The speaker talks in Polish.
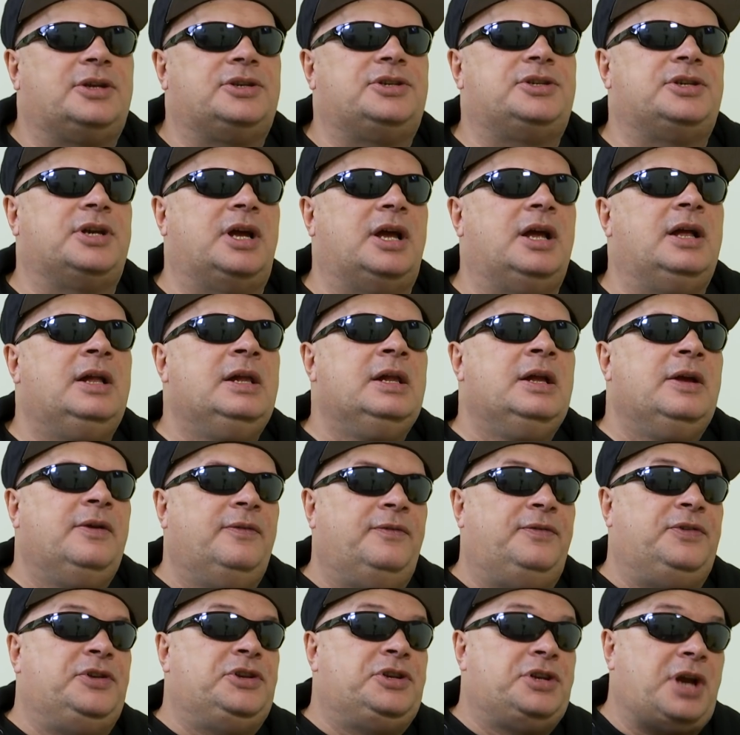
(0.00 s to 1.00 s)
gdzie
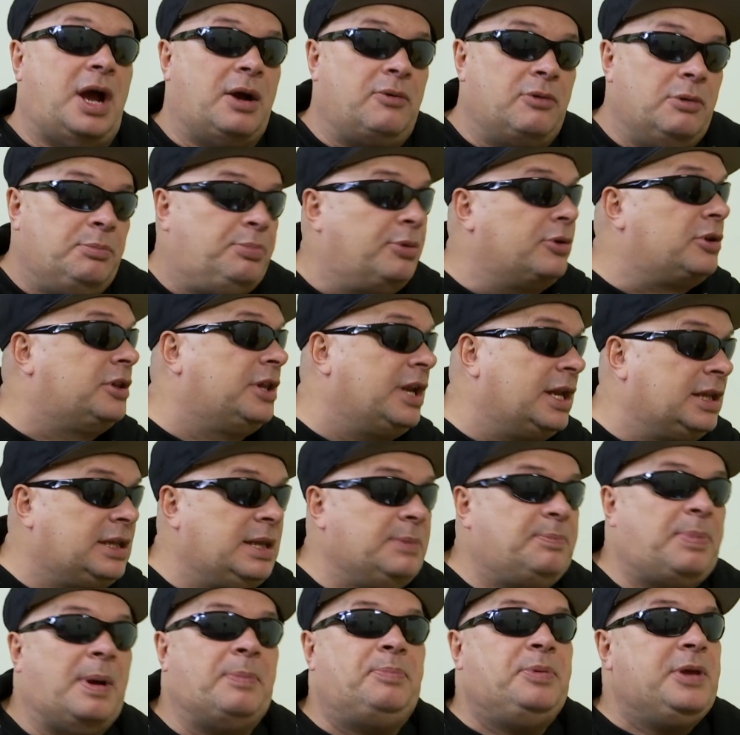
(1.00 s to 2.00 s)
wisiały
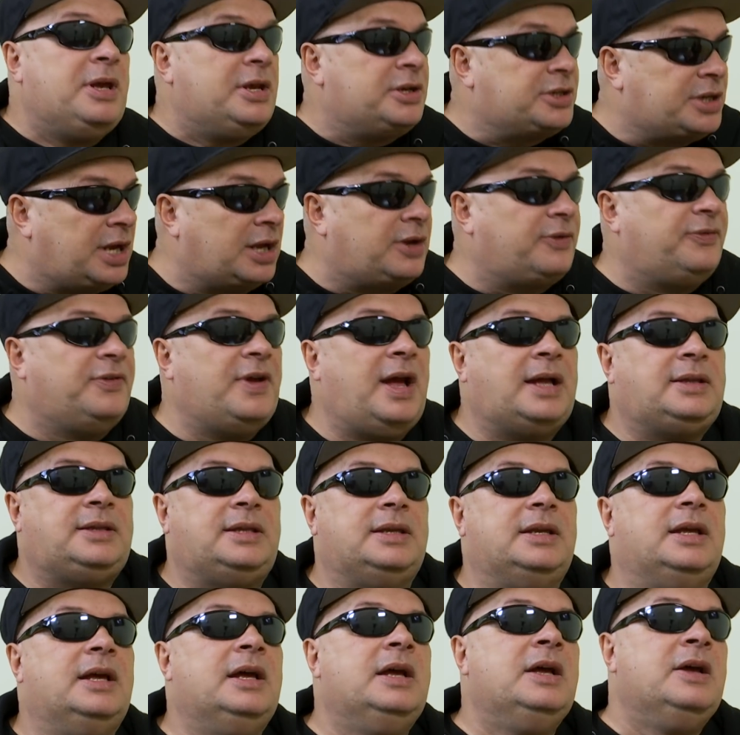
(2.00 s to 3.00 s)
portrety papieża,
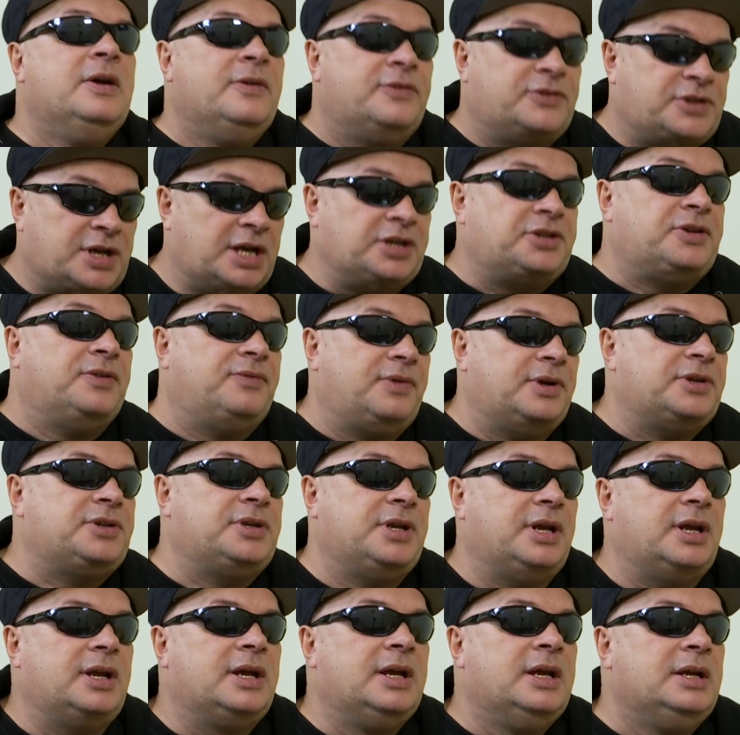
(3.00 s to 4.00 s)
kwiaty w czasie
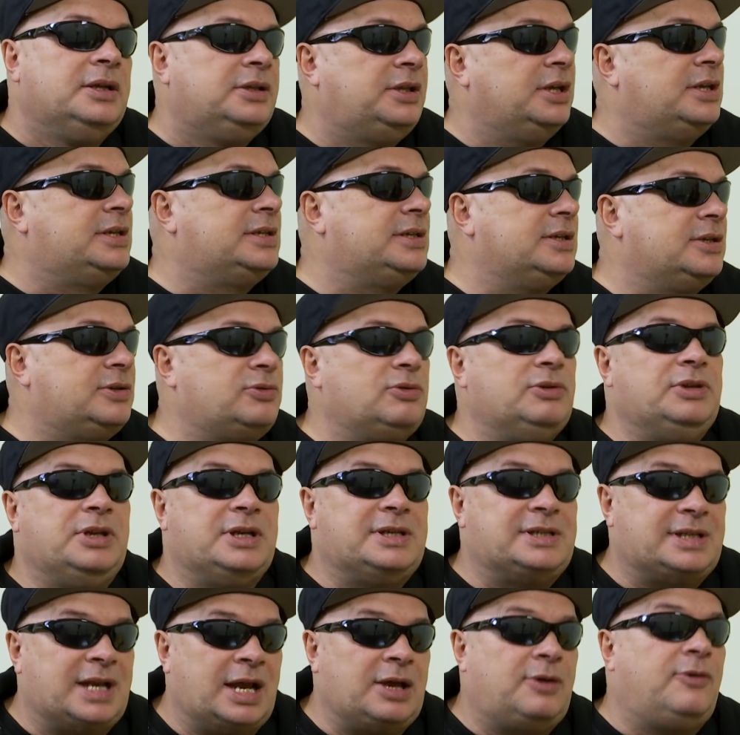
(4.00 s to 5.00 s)
właśnie tych
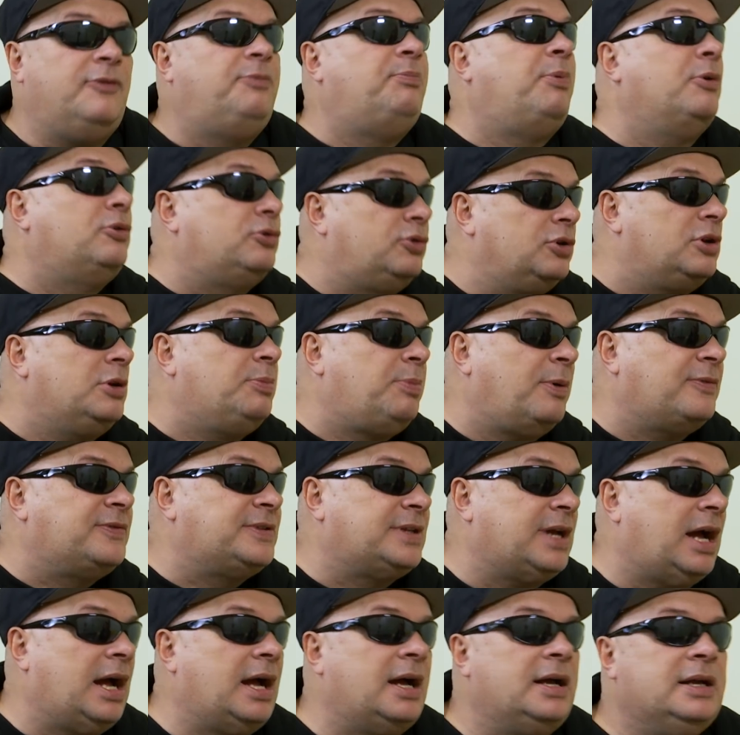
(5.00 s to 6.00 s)
słynnych strajków, po których
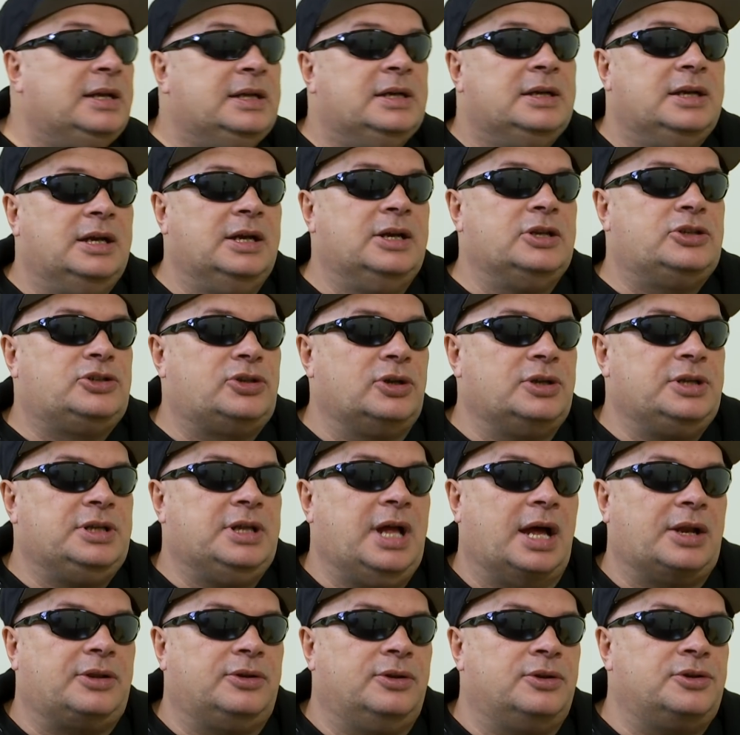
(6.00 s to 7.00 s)
powstała e,
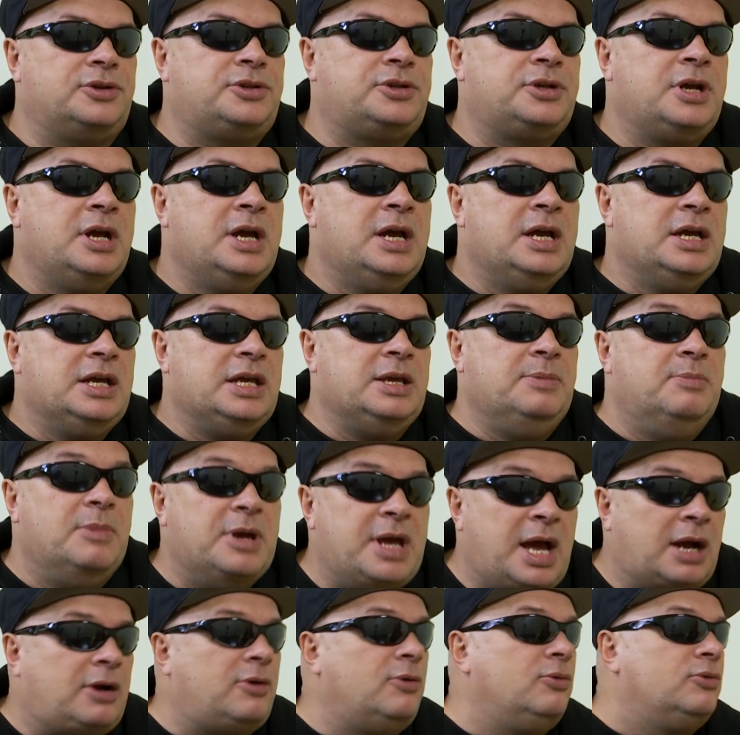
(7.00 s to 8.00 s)
Solidarność. I
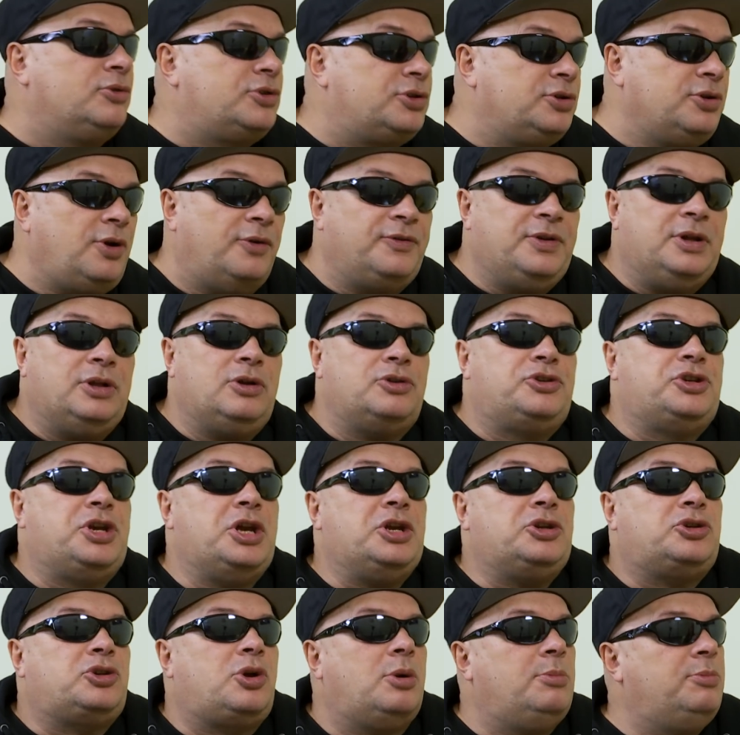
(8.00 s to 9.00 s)
my jako uczniowie, no
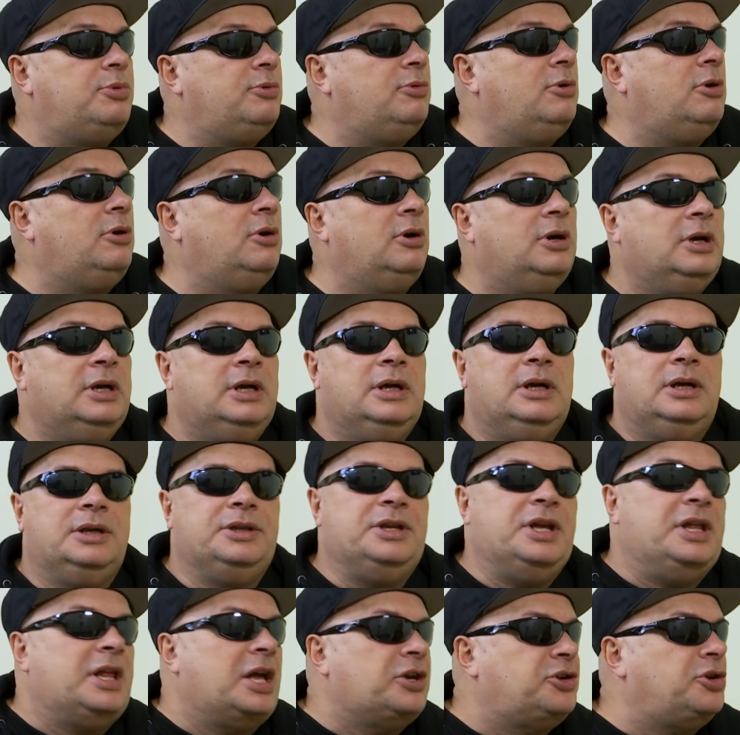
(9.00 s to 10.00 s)
ciężko było
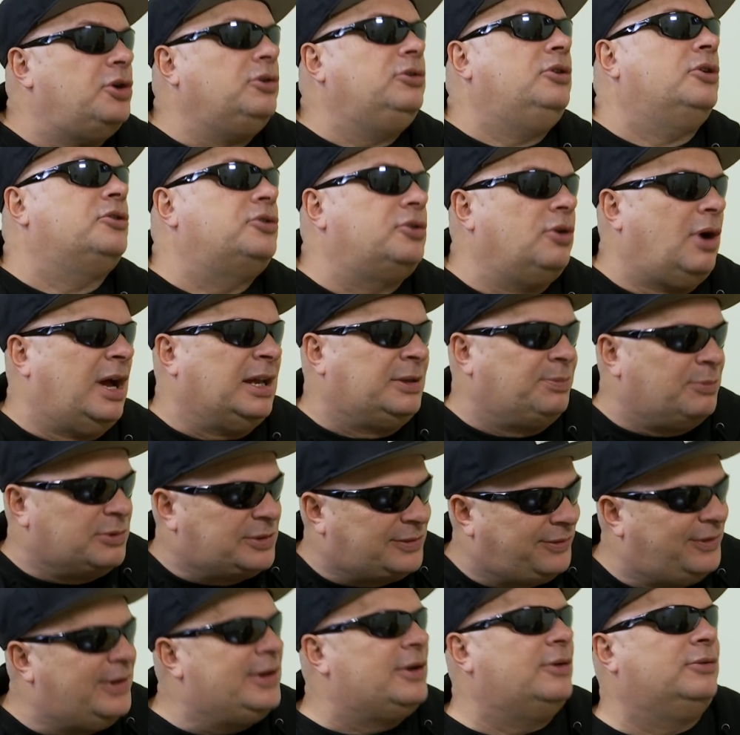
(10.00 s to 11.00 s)
nie nasiągnąć tą
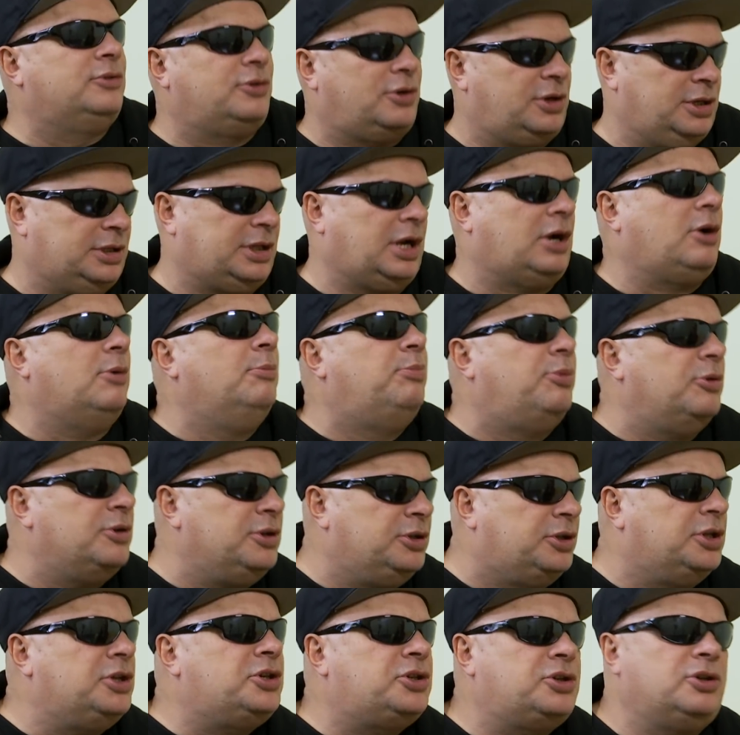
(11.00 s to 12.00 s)
atmosferą trochę taką
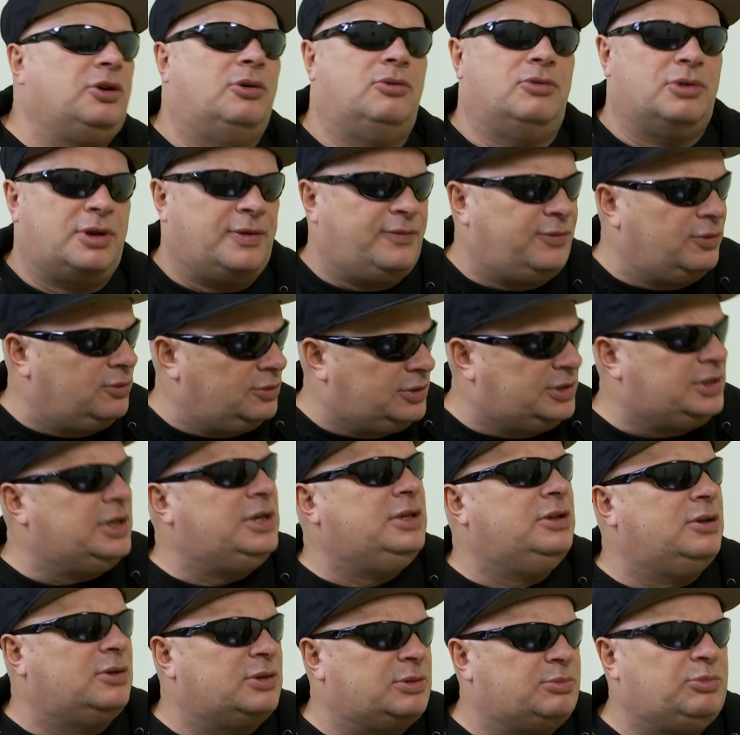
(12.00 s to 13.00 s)
polityczną,
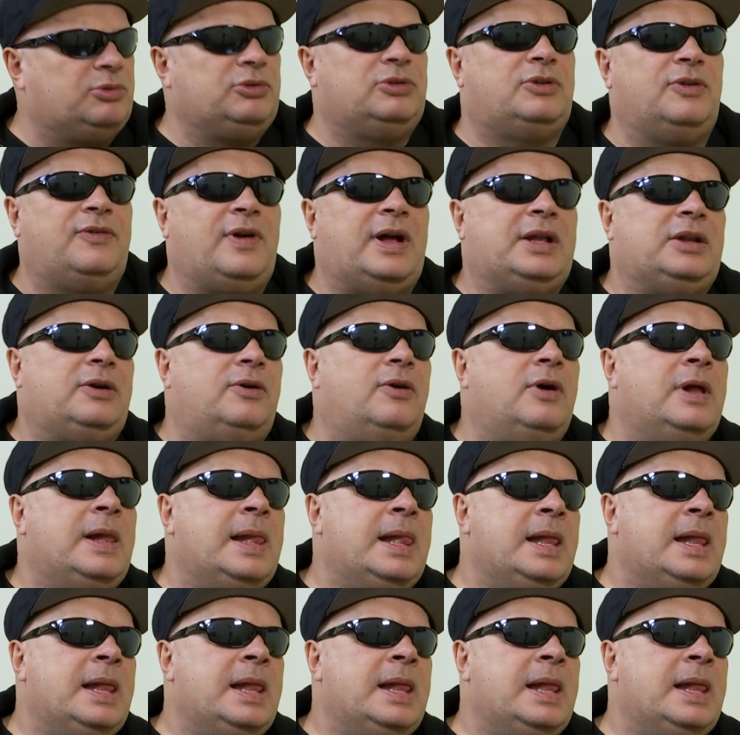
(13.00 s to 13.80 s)
rewolucyjną, zbuntowaną,